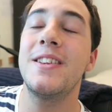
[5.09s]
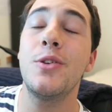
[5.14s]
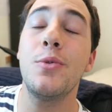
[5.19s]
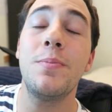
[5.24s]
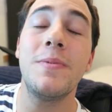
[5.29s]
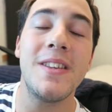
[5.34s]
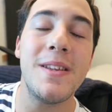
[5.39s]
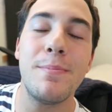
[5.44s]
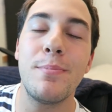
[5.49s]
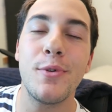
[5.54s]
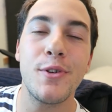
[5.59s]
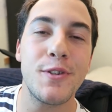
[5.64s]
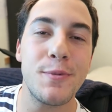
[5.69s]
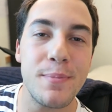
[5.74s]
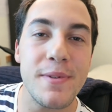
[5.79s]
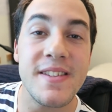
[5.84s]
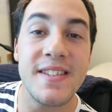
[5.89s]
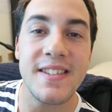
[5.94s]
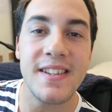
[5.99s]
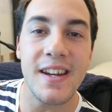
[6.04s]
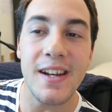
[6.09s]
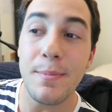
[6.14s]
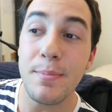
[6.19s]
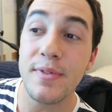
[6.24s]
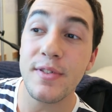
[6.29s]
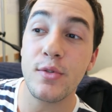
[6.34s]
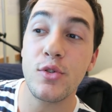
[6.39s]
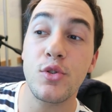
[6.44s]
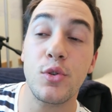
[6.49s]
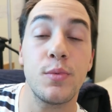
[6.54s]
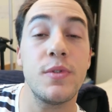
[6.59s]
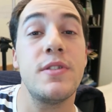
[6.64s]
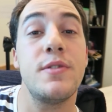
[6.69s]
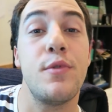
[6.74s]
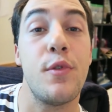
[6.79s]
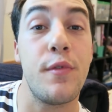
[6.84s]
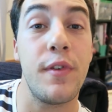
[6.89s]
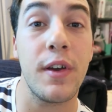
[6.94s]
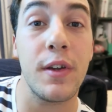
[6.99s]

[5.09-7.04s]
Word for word: tout petit peu spécial puisqu'aujourd'hui je vais vous